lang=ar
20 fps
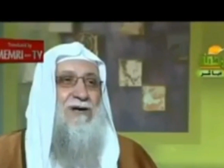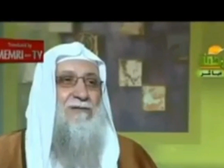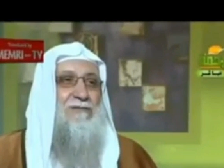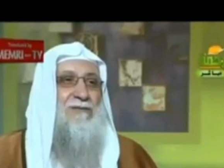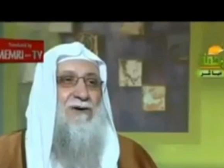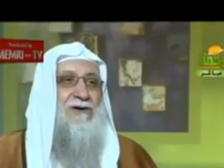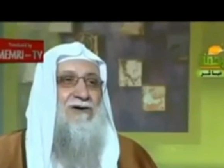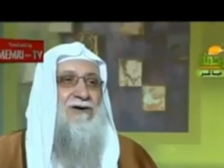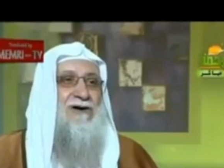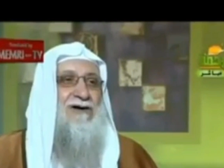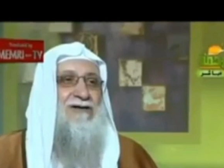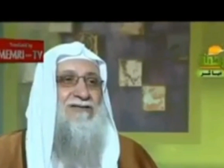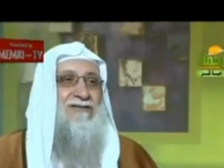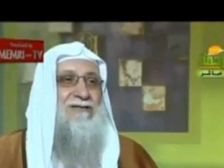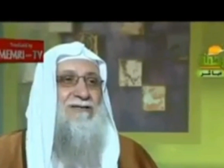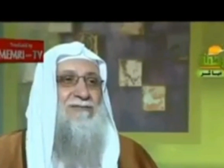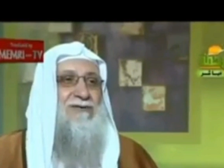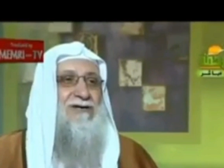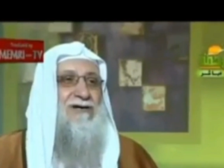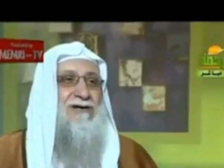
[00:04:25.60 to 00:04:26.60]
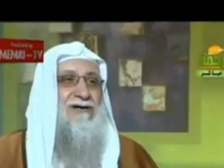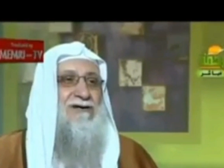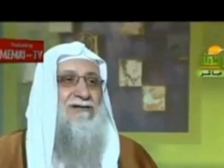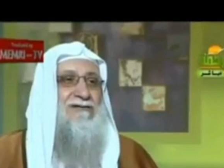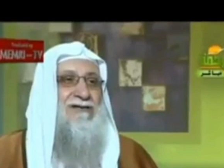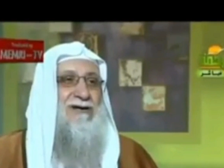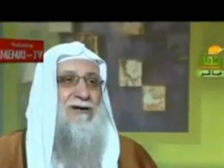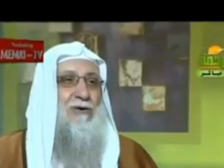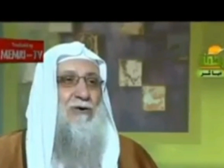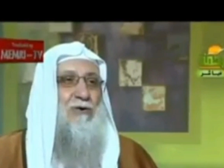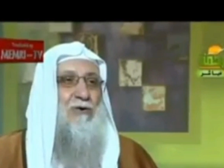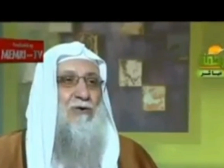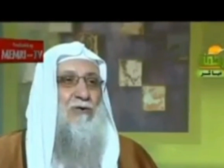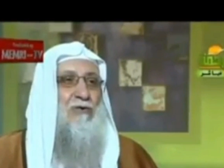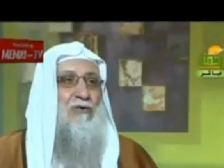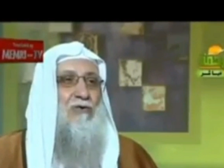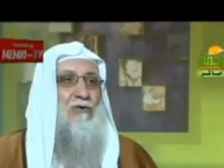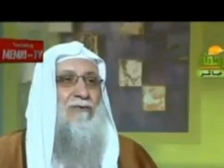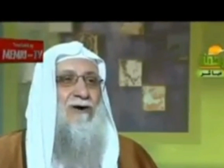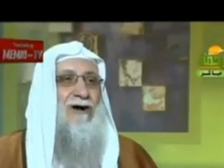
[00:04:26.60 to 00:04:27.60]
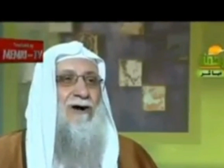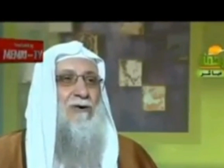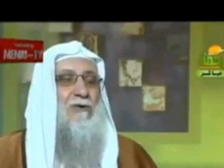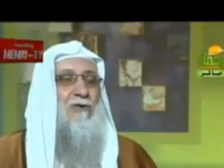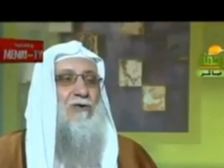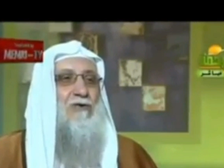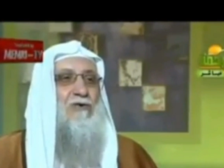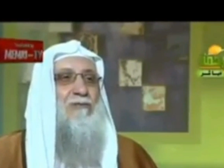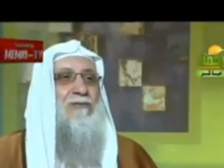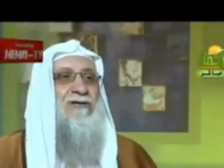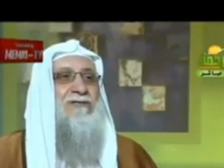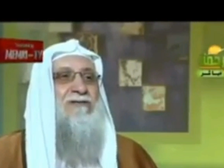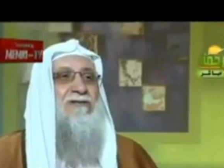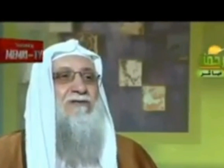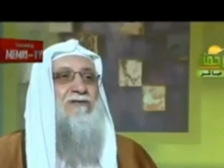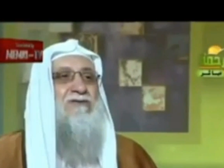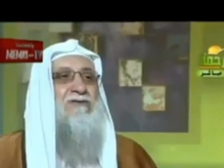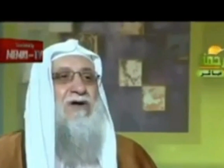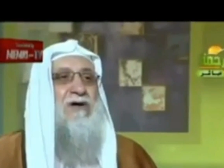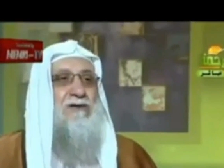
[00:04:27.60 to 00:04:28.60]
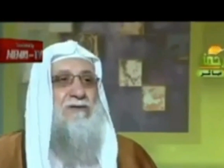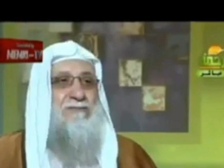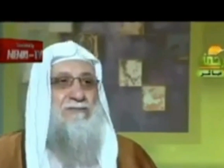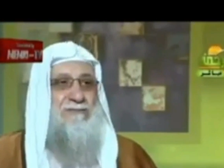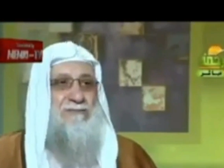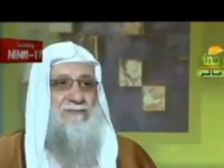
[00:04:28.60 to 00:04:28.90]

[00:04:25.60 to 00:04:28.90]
المرأة بهذه العقوبة عقوبة الضرب